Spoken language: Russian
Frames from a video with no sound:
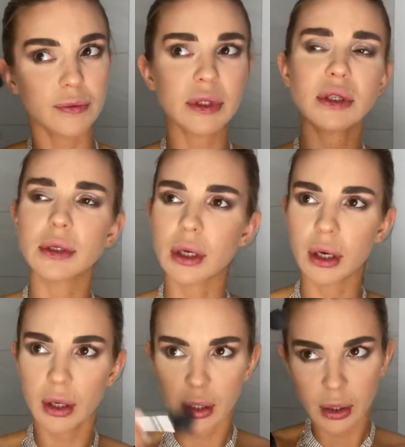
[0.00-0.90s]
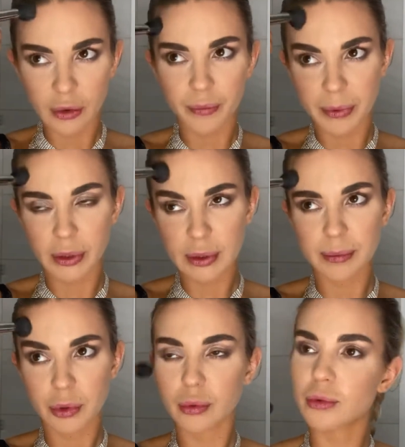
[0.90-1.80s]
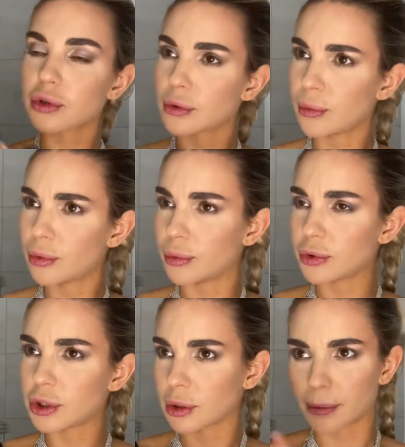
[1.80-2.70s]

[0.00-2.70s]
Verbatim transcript: Вы знаете, я в принципе думаю, что любой мужчина,